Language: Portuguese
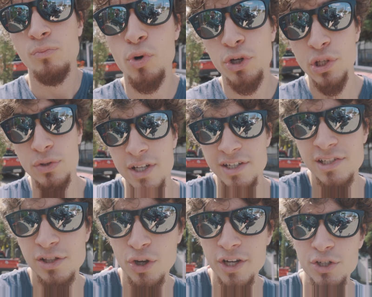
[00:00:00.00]
Um pouquinho da
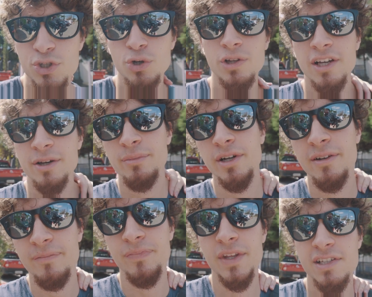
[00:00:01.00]
história de
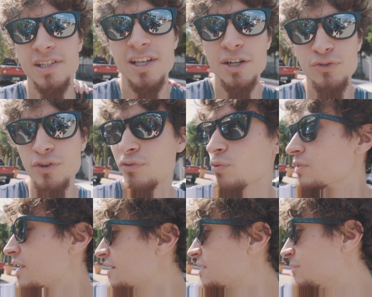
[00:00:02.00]
Olambra. A cidade foi
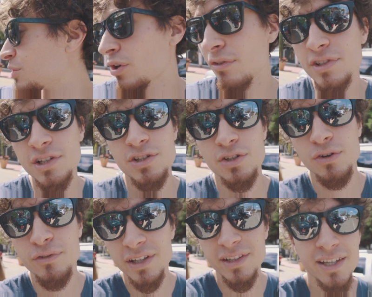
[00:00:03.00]
fundada em
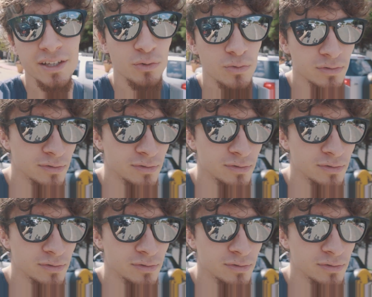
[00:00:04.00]
1991